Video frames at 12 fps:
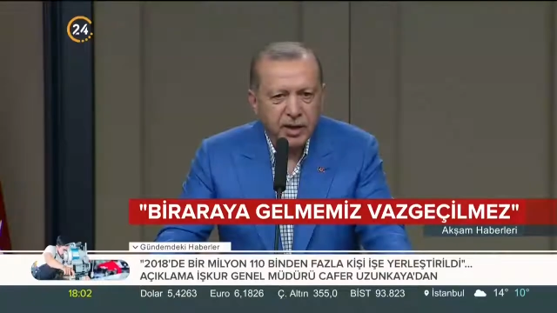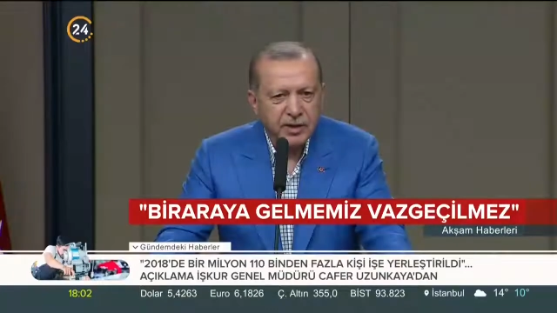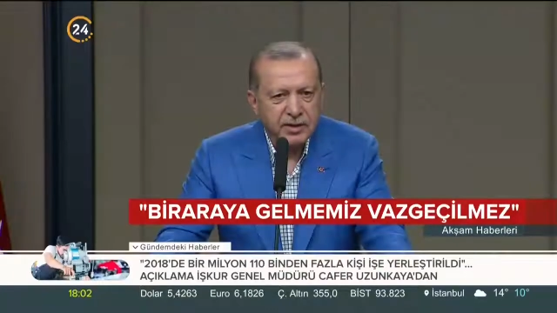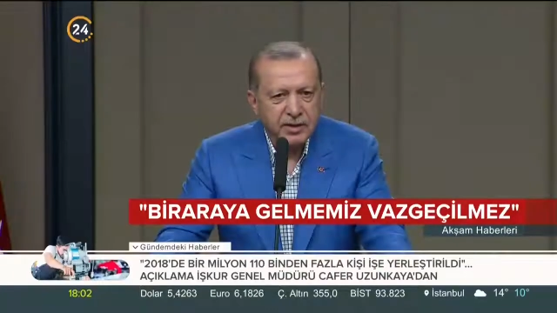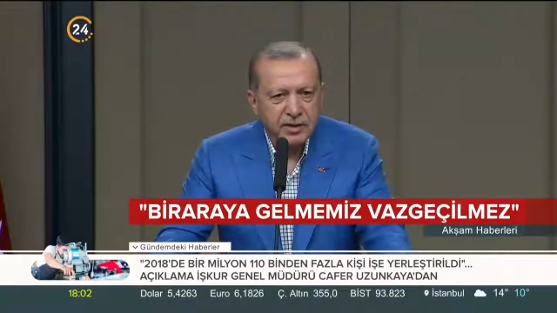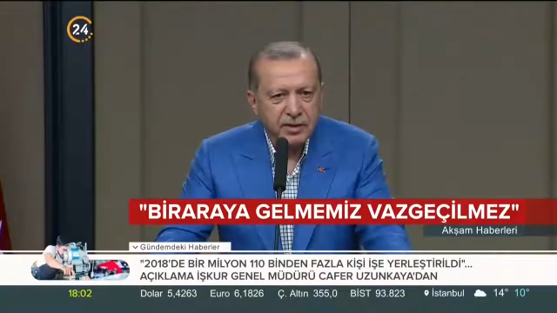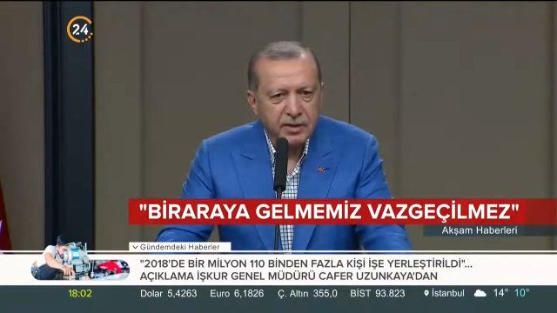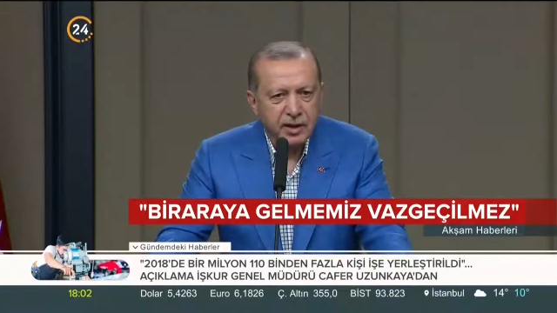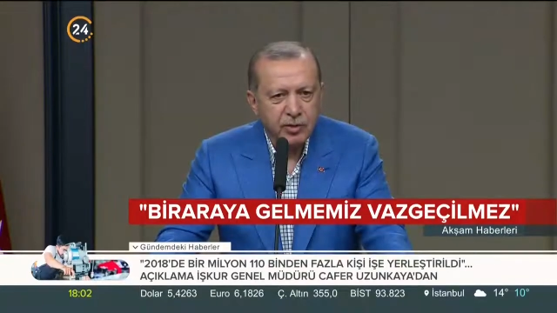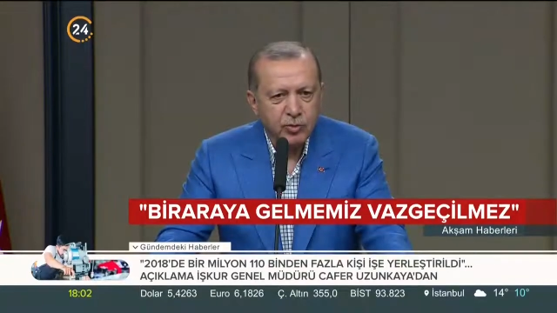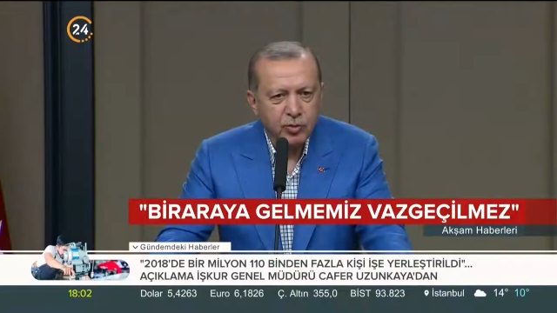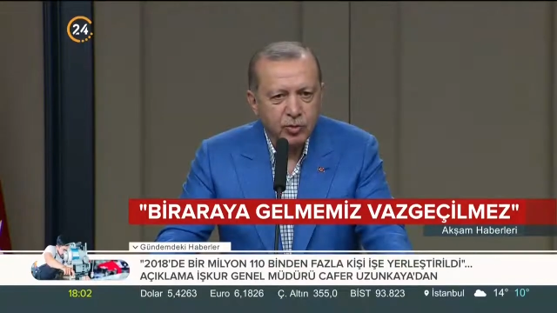Bazıları
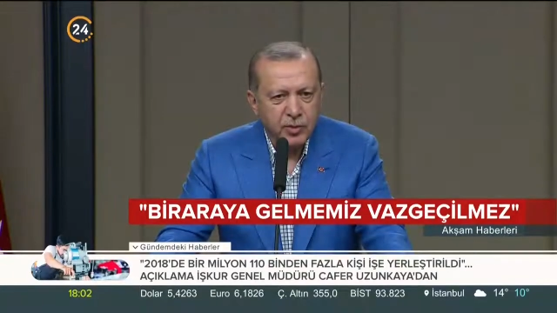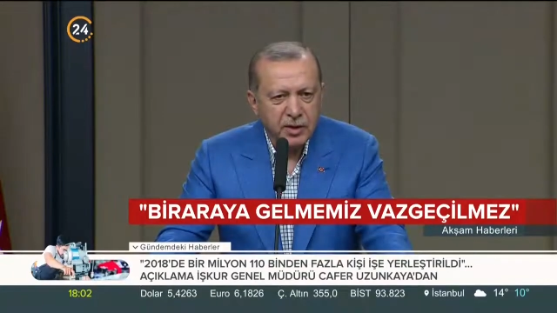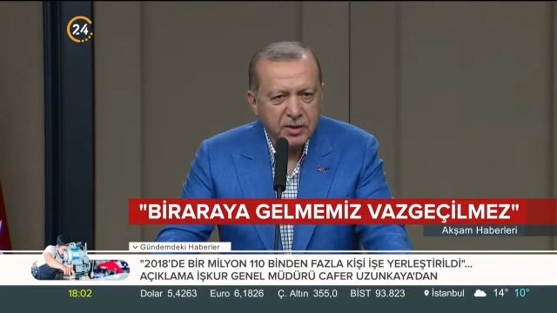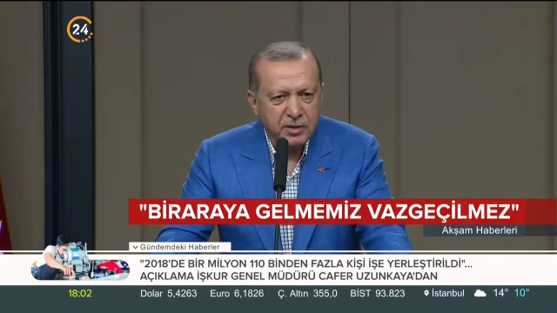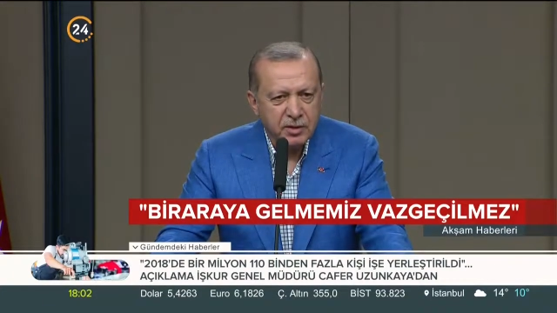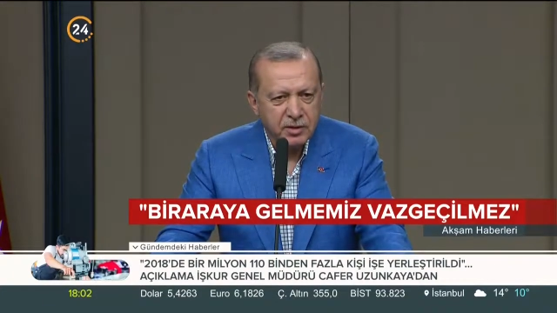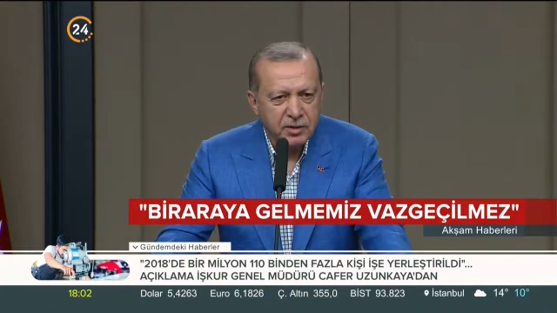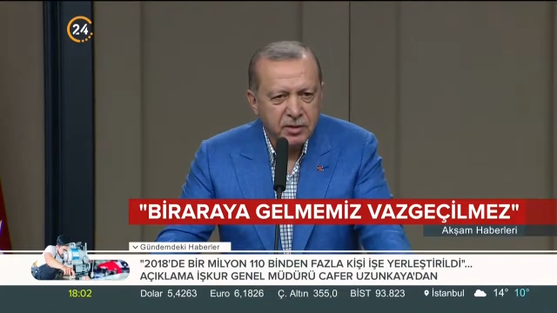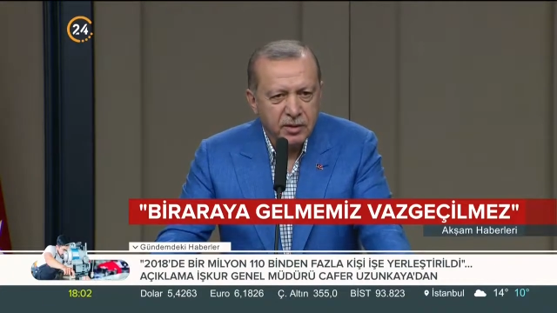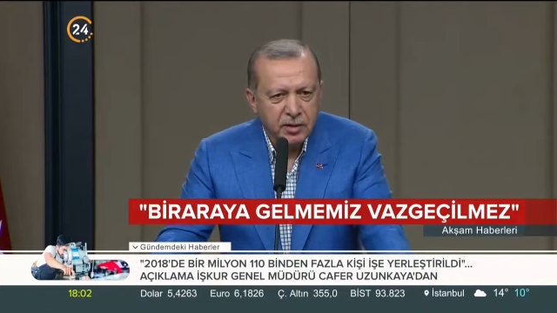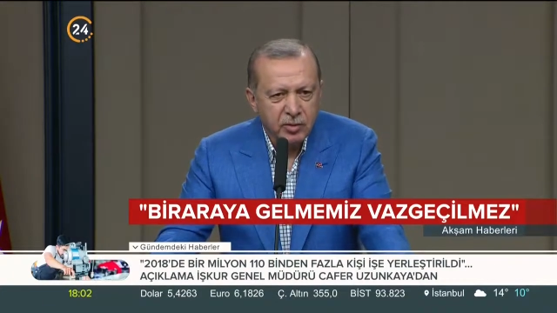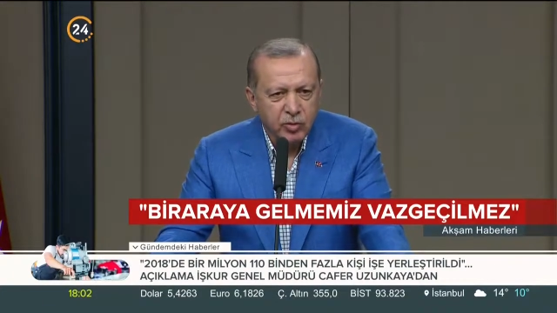rahat durmaz,
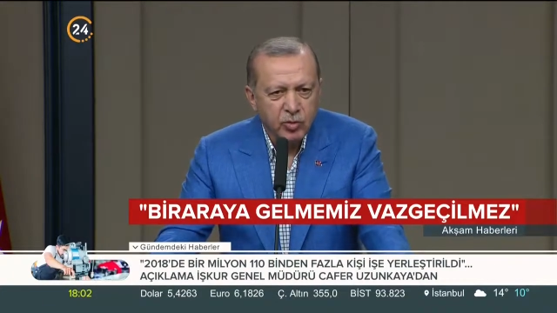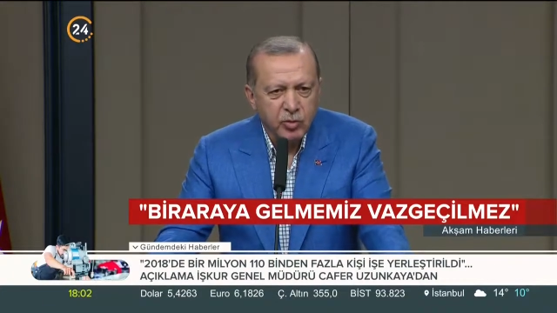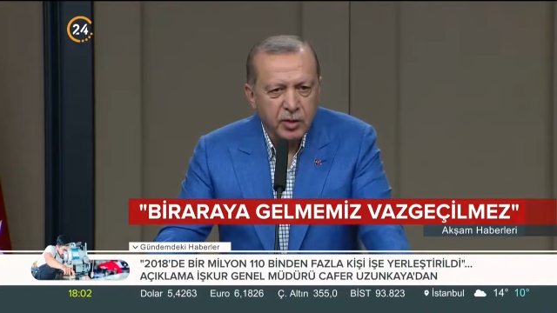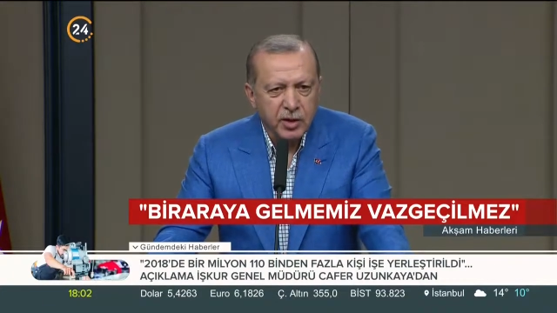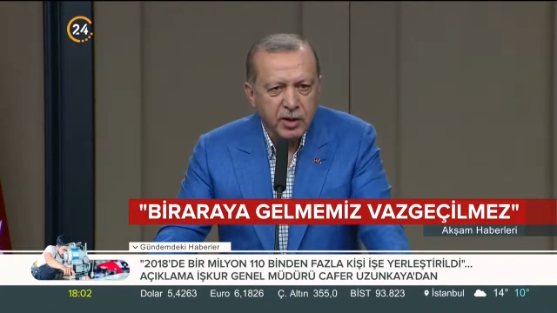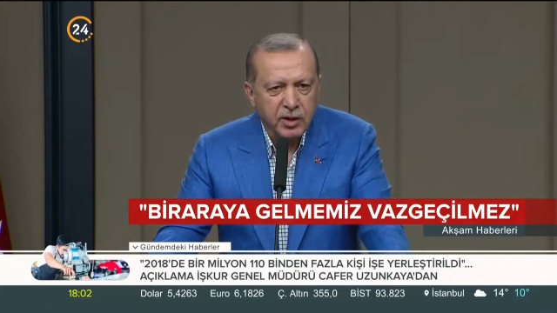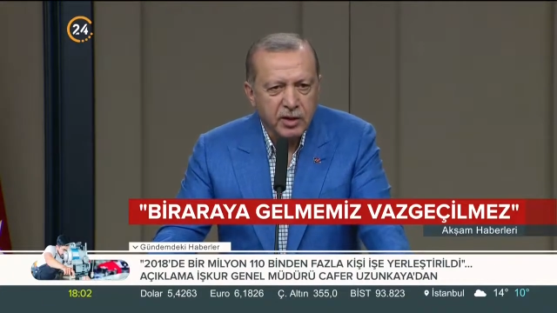durmadan